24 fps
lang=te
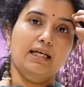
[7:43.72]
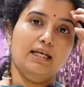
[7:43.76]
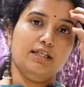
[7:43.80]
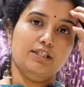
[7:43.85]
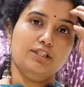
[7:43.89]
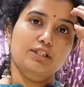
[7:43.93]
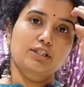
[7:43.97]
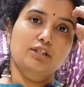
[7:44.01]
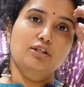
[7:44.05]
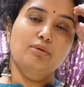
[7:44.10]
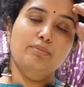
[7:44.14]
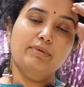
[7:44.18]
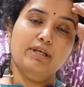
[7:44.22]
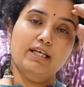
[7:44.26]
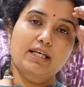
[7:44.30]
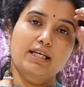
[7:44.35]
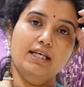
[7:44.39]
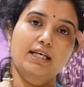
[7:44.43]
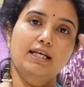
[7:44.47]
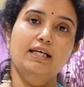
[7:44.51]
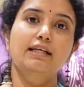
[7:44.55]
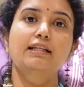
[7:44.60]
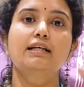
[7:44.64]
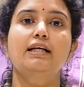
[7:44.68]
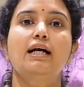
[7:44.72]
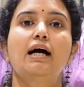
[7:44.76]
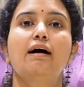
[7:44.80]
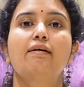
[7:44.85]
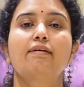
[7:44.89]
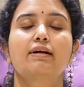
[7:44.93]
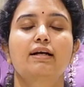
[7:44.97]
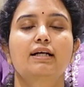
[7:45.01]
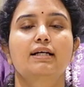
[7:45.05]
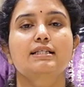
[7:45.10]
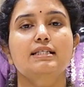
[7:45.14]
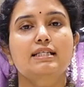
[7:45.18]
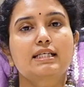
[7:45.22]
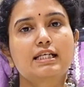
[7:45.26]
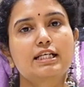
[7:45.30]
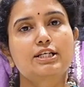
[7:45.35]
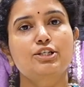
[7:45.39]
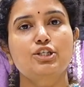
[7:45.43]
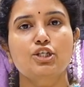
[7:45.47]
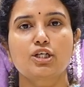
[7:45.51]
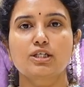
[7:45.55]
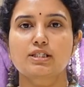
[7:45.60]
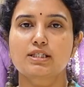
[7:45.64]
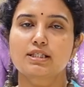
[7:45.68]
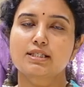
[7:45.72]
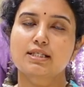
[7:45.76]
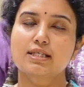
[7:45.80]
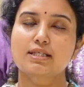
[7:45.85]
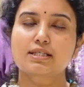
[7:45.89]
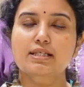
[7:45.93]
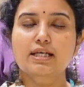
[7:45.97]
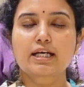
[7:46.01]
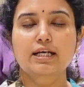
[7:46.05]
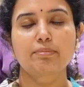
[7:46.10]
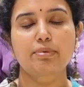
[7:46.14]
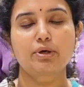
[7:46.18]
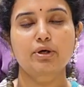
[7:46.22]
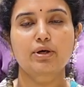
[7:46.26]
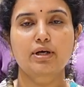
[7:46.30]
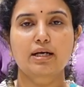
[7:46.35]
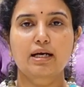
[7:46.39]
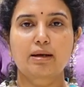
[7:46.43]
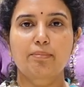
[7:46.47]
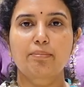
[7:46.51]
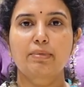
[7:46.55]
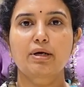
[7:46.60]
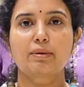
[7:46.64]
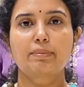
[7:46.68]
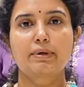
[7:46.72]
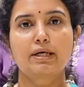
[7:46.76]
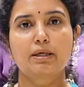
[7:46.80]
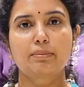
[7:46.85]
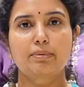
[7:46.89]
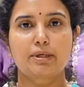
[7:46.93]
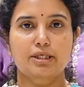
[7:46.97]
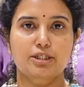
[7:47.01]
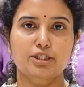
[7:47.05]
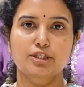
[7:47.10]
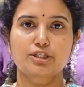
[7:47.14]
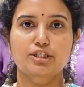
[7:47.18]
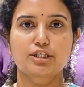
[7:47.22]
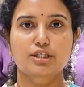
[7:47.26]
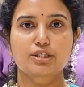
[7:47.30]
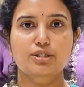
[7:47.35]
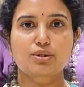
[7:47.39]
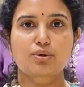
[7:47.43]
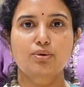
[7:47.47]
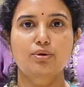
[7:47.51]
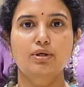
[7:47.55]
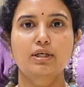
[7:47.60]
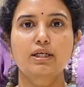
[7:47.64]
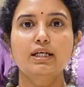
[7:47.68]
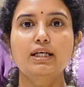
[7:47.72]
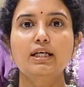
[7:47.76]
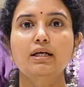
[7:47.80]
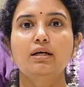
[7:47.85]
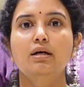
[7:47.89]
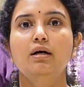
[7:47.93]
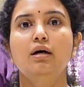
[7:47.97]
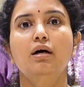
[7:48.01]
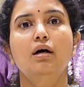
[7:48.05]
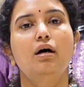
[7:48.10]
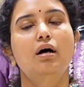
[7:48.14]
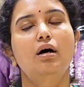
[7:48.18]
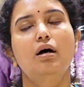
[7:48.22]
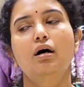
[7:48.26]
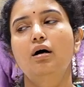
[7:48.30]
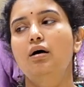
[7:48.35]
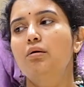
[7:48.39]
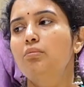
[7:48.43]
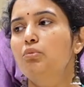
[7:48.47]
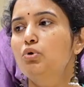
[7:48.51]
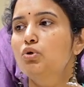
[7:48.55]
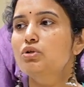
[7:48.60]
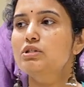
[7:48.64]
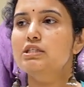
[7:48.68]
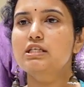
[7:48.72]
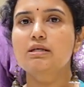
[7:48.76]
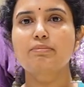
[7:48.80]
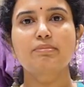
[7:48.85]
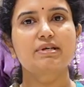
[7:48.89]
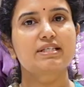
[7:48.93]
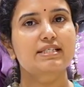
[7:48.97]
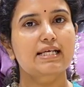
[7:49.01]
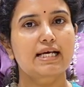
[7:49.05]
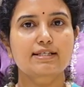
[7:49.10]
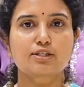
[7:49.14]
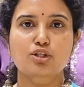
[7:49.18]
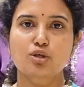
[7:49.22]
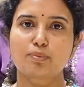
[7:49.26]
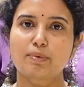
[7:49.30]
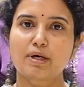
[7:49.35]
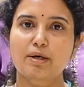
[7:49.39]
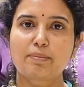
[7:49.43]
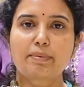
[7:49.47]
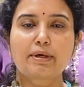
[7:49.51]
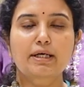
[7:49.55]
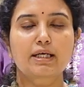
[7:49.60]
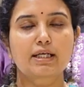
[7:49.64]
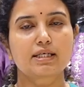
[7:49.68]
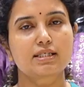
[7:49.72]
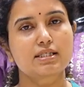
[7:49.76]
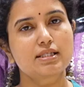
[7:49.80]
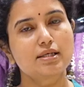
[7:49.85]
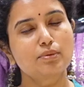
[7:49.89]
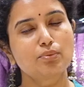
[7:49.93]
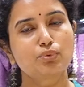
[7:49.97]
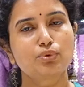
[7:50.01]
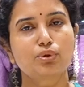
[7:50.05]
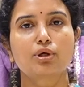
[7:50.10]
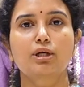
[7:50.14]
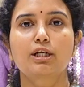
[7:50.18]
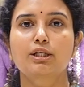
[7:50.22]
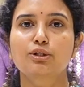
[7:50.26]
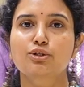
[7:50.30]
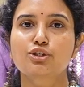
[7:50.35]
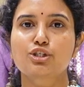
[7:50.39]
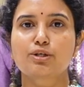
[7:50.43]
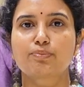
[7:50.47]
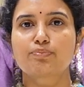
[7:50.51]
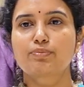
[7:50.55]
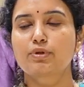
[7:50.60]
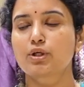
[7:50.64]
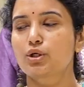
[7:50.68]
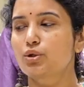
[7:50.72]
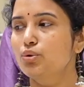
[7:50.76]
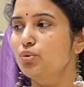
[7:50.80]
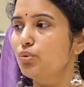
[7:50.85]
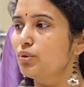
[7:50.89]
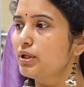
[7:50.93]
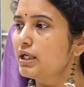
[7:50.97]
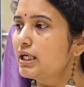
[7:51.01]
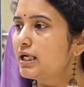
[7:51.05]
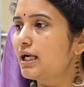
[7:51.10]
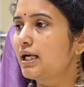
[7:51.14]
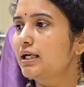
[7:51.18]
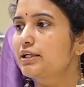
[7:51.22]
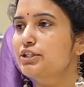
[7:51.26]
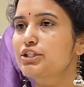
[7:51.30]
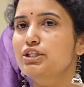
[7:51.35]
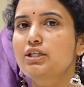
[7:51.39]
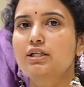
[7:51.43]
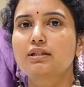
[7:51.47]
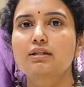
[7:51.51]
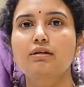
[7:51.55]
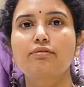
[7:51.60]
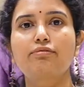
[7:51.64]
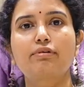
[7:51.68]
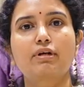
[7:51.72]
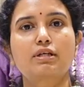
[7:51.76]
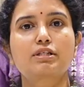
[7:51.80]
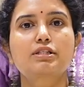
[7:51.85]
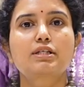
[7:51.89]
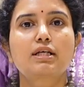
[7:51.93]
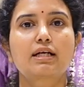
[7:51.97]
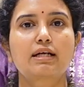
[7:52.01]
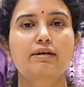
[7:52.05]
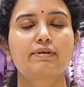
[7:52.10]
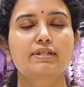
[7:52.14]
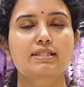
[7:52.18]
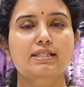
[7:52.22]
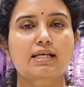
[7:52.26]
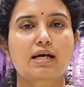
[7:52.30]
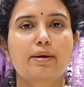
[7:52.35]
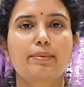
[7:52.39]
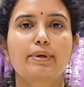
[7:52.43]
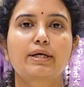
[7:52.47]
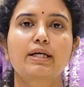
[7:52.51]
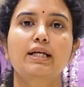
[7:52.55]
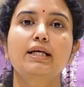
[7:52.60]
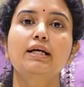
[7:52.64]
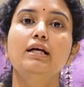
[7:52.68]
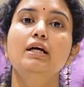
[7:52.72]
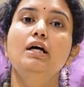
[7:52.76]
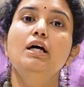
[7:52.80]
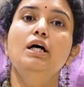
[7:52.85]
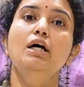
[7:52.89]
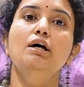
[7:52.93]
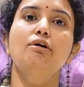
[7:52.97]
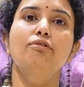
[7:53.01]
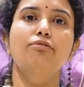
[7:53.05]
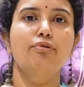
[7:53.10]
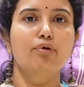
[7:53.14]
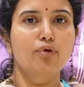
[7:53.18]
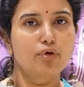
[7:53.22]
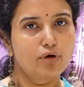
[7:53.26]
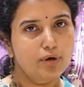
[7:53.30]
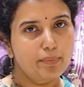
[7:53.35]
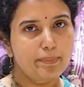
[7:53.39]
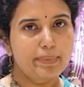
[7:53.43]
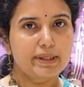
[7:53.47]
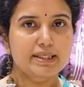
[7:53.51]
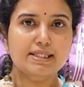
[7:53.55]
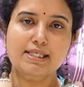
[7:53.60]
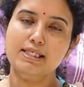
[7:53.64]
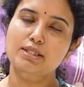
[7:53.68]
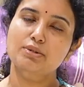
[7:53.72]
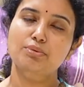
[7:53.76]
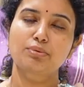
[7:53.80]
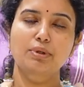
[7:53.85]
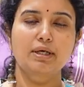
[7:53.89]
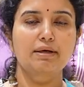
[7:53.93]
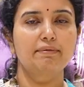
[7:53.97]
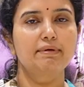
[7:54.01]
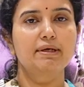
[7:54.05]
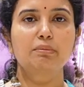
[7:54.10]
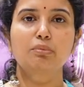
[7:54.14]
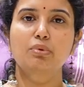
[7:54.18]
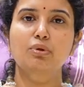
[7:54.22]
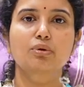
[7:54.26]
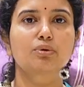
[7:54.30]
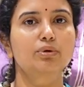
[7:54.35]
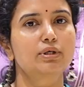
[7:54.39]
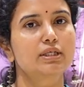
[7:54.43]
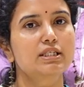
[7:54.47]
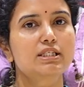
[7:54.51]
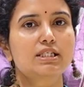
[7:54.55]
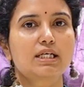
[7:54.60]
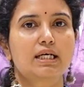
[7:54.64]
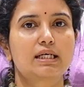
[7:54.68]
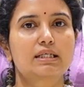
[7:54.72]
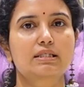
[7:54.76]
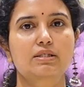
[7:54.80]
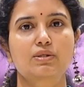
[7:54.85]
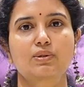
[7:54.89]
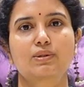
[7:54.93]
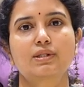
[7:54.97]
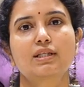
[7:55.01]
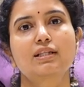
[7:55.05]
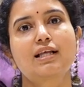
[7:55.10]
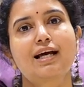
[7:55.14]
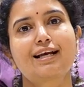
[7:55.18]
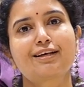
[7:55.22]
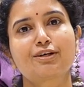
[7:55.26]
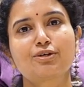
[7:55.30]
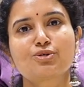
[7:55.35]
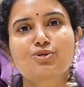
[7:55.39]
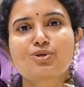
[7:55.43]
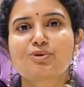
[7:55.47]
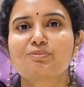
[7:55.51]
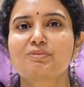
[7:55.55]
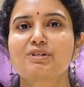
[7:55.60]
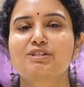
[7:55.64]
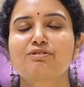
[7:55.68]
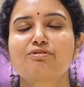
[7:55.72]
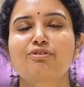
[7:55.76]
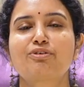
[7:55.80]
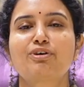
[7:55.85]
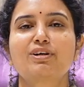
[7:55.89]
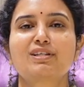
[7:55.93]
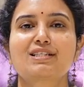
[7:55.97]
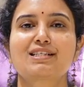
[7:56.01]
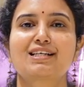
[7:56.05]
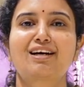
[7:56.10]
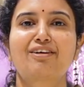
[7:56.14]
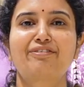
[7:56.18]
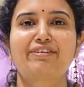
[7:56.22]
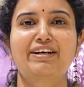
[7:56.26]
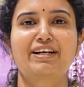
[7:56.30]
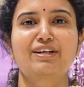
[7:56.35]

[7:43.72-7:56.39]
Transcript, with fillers: కలెక్షన్లో మీకు ఏది కావాలన్నా స్క్రీన్ షాట్ చేసి స్క్రీన్ పైన నెంబర్కి పెట్టి పర్చేస్ చేసుకోండి మోస్ట్లీ మీ సైజ్తో పాటు పెట్టేస్తే ఉందో లేదో చెప్తారు ఈ కలెక్షన్ అంతా ఫ్రెష్ అరైవల్స్ కాబట్టి ఫోర్ పీసెస్ కూడా అవైలబుల్గా ఉండే ఛాన్స్ ఉంది థ్యాంక్ సో మచ్ ఫర్ వాచింగ్ ఆర్